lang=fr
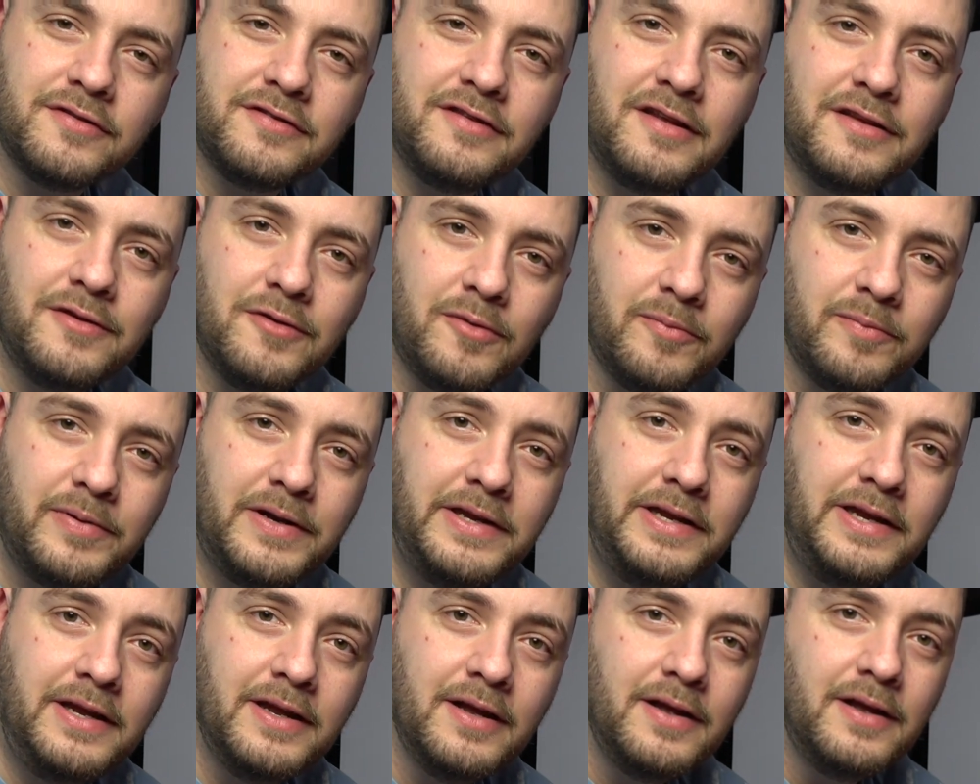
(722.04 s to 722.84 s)
que cet
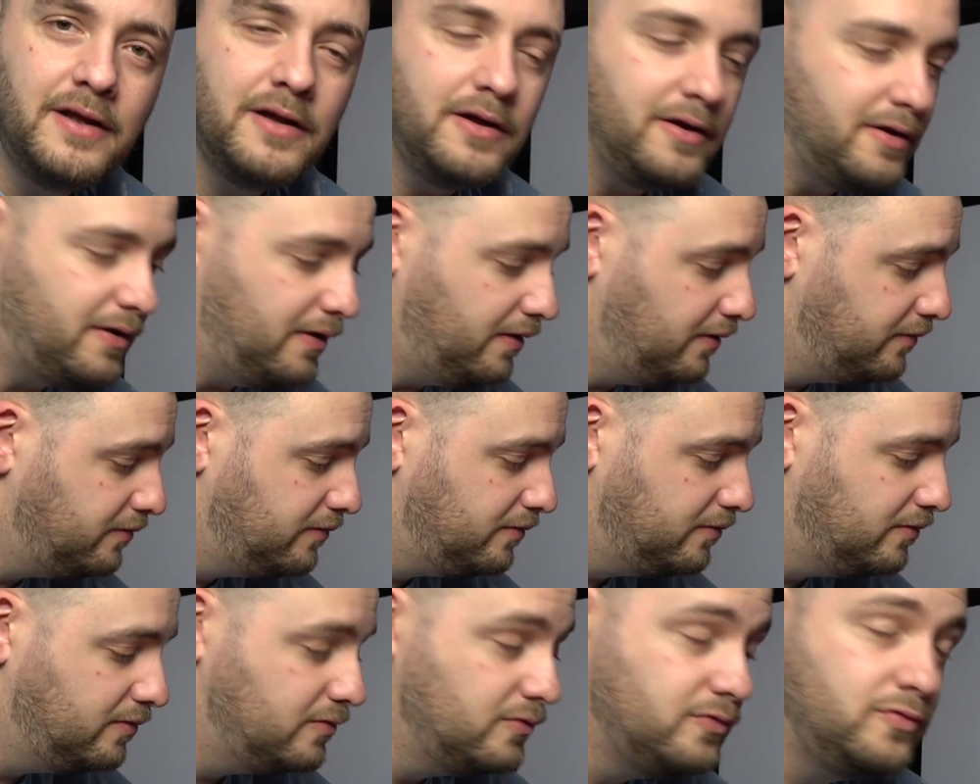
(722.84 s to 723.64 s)
ampli euh,
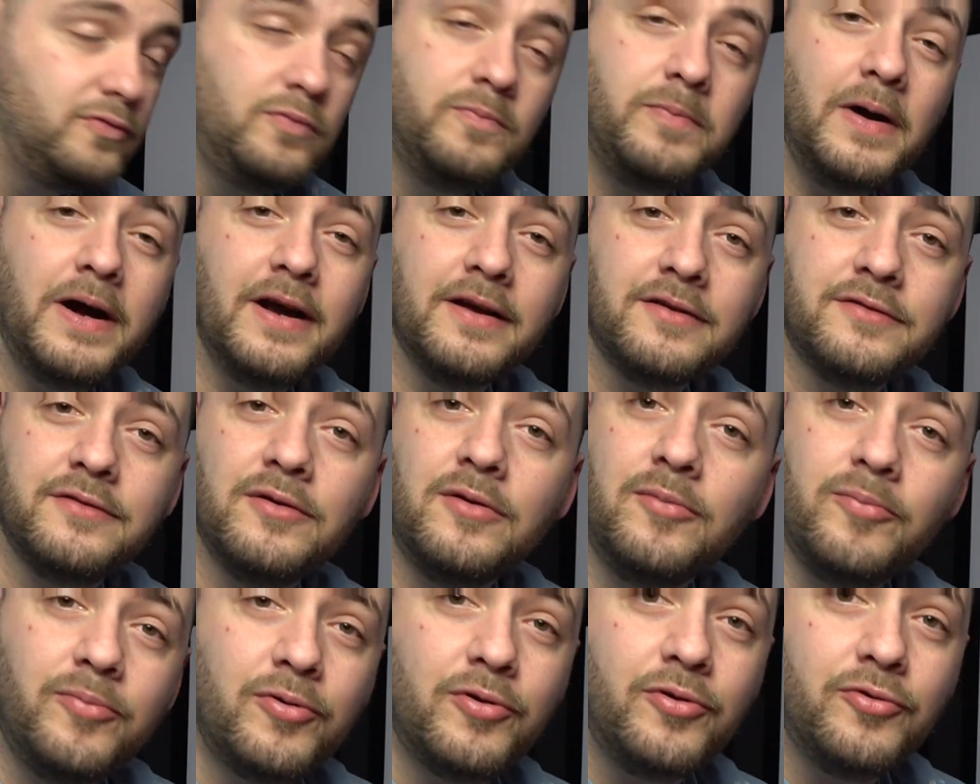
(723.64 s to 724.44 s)
de, par
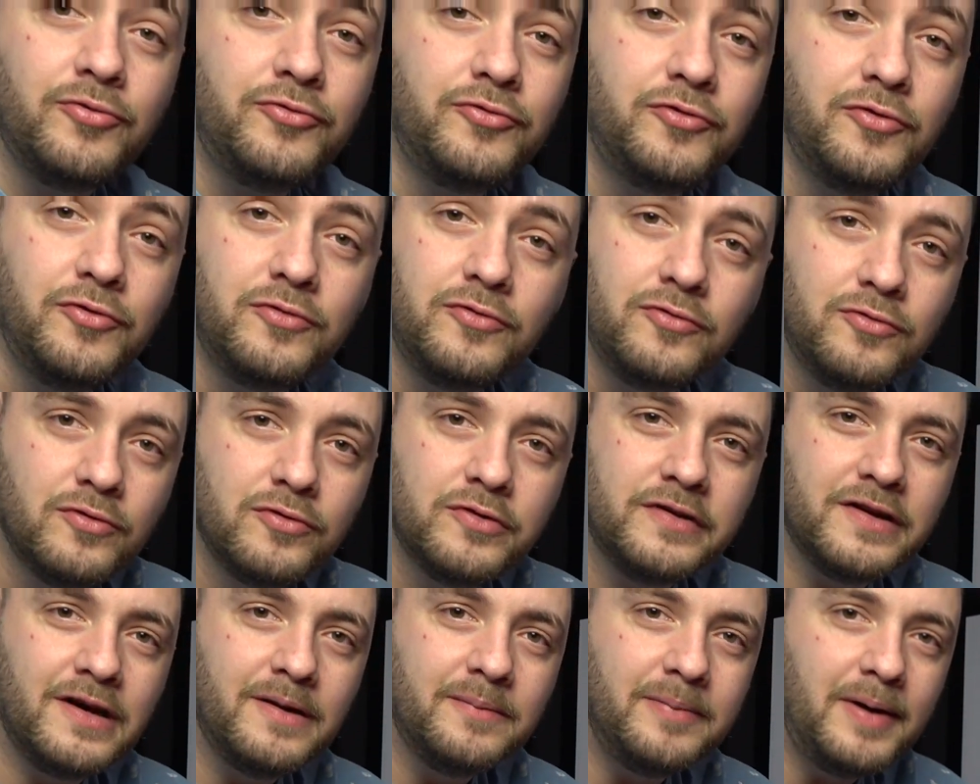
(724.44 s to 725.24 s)
exemple deux
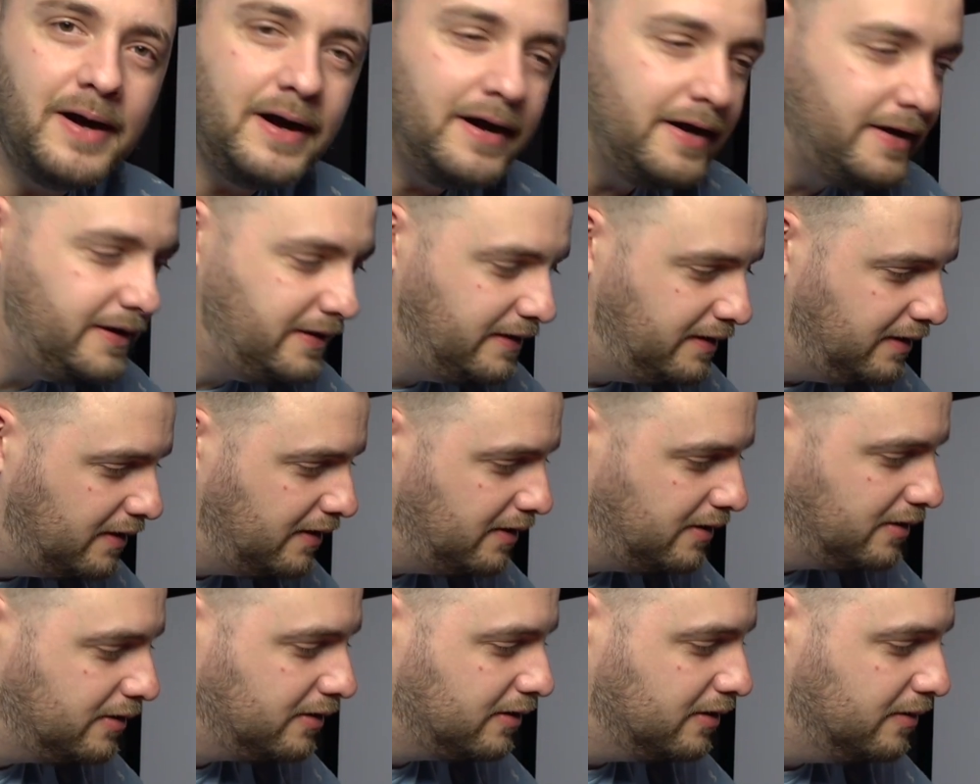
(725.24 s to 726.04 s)
autres appareils
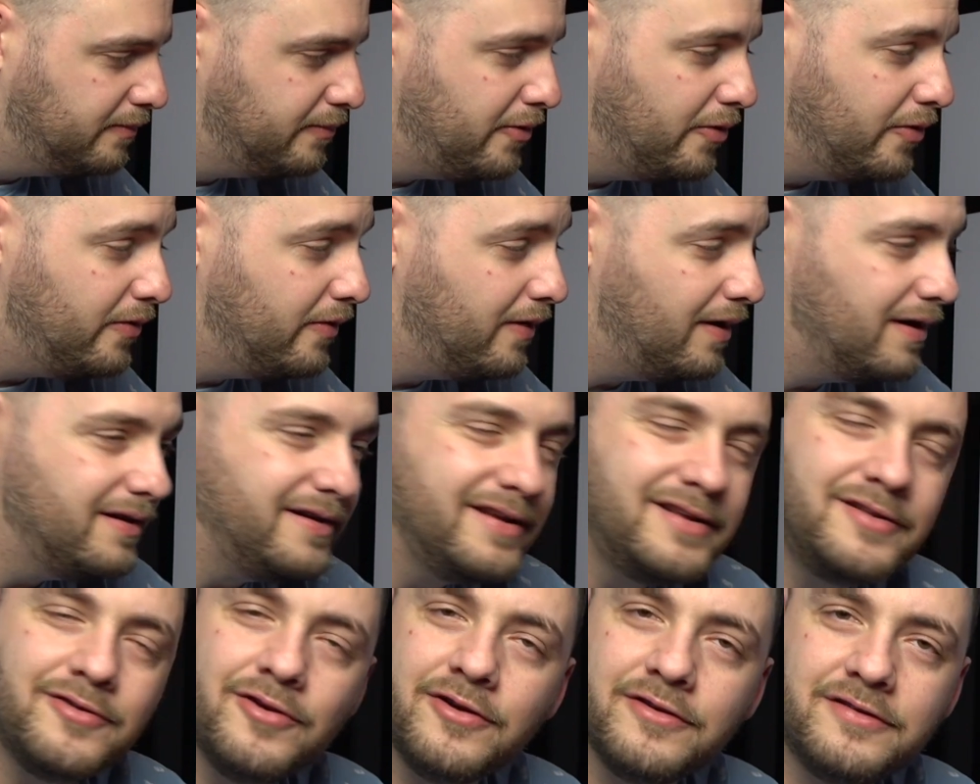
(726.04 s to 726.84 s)
comme euh, un
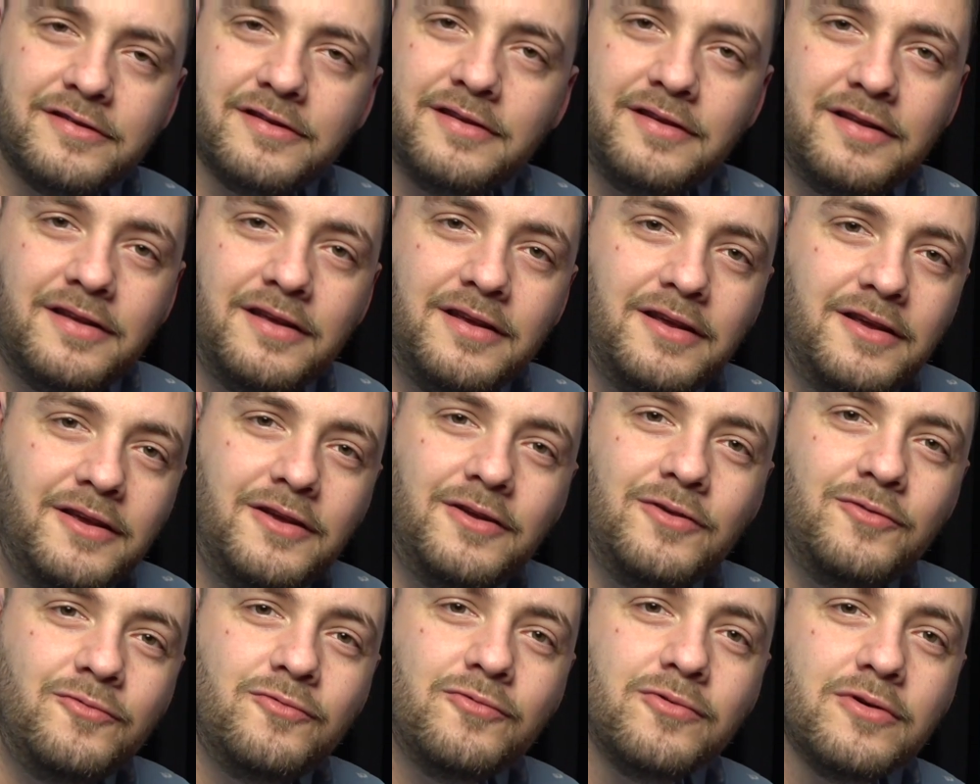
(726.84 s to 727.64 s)
lecteur
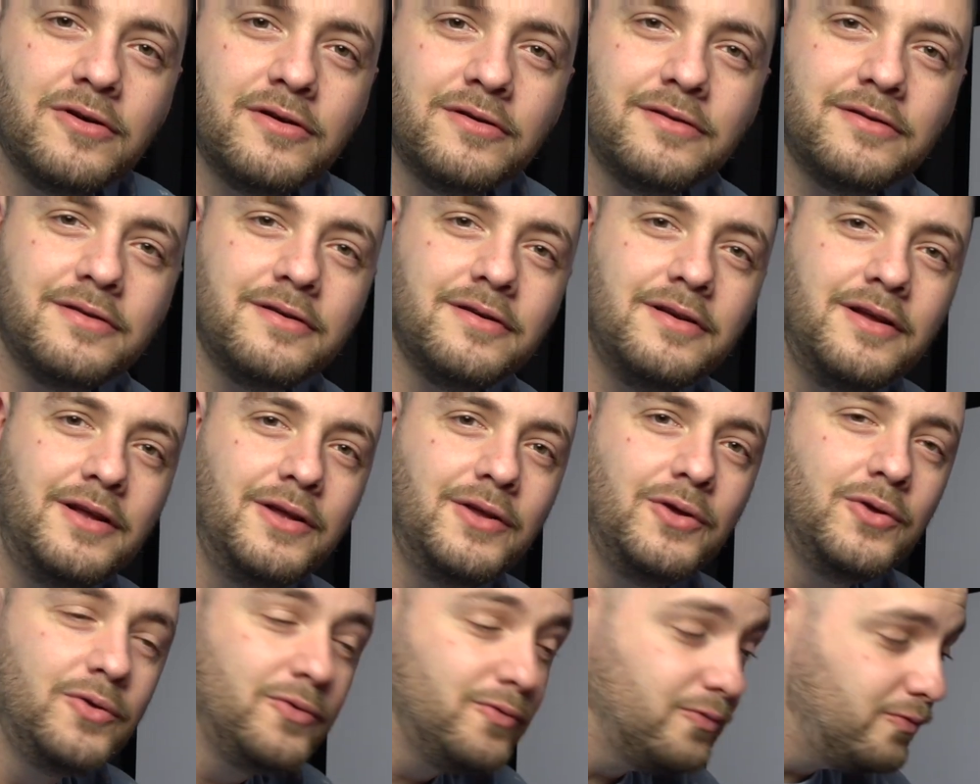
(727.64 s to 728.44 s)
CD euh,
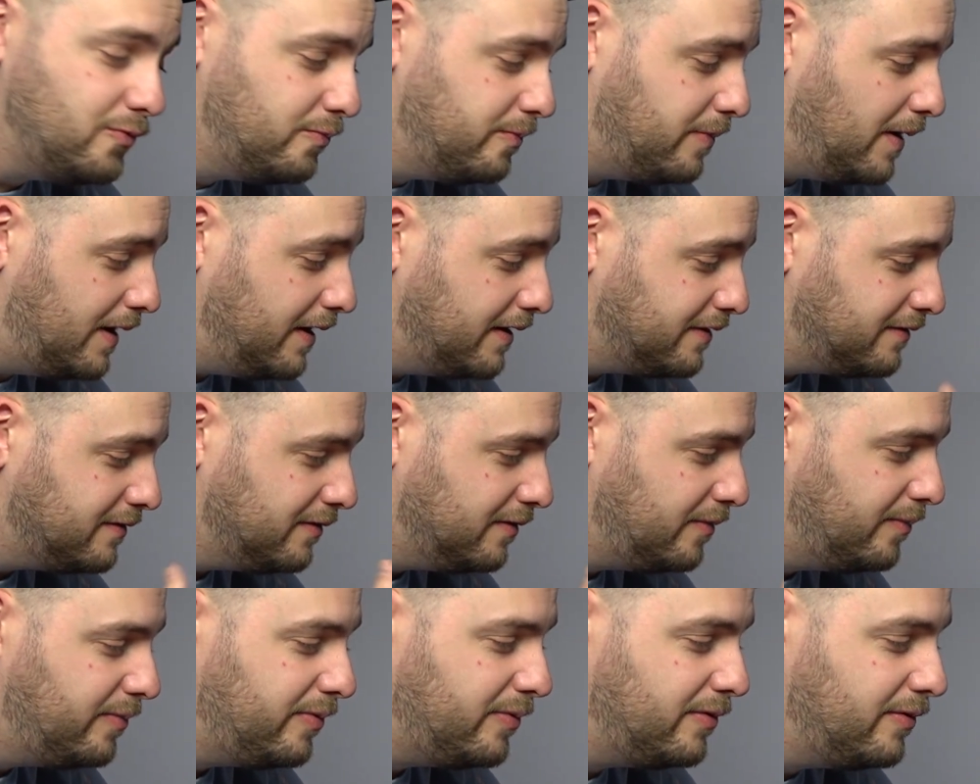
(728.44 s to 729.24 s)
ou, par
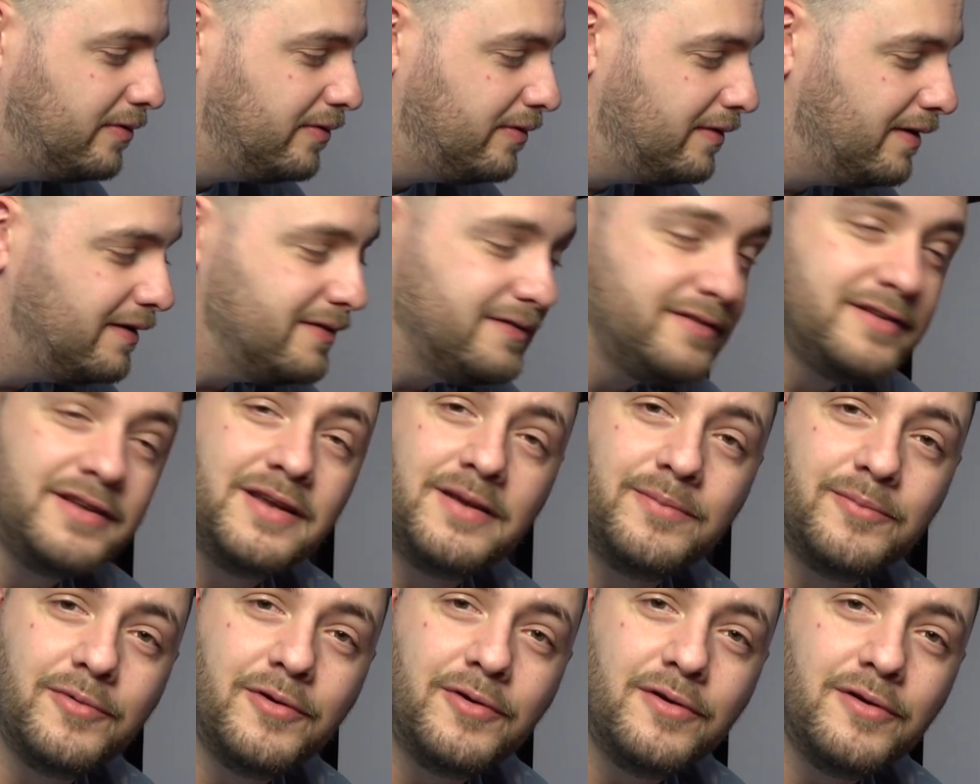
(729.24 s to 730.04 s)
exemple un
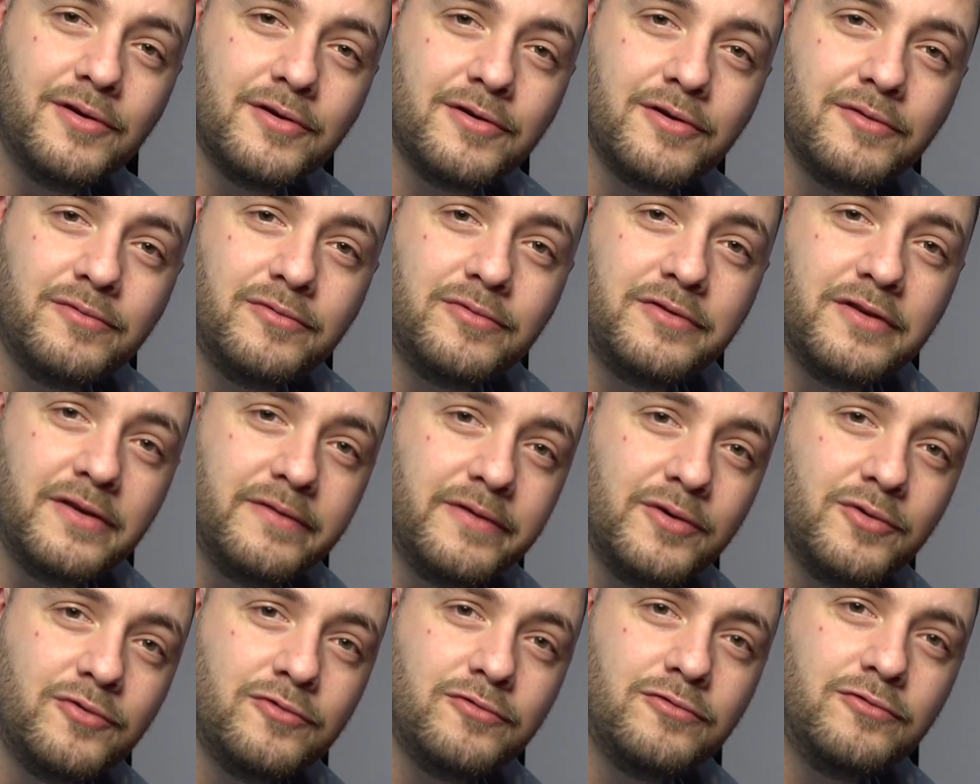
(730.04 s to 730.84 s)
streamer que vous
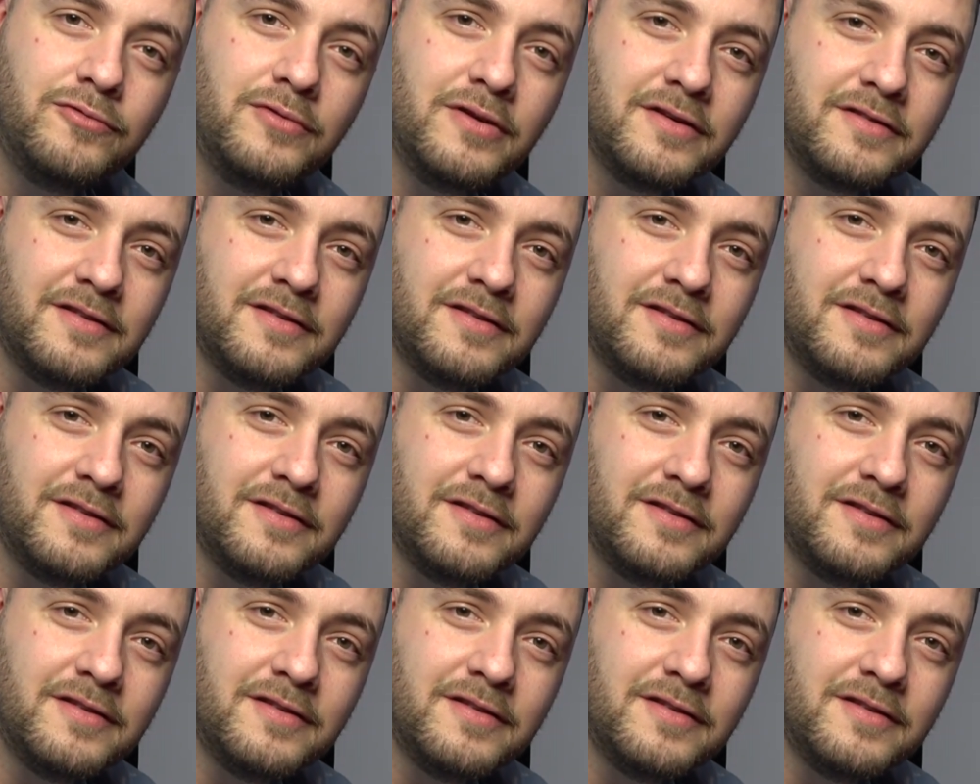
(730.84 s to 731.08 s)
avez au-dessus,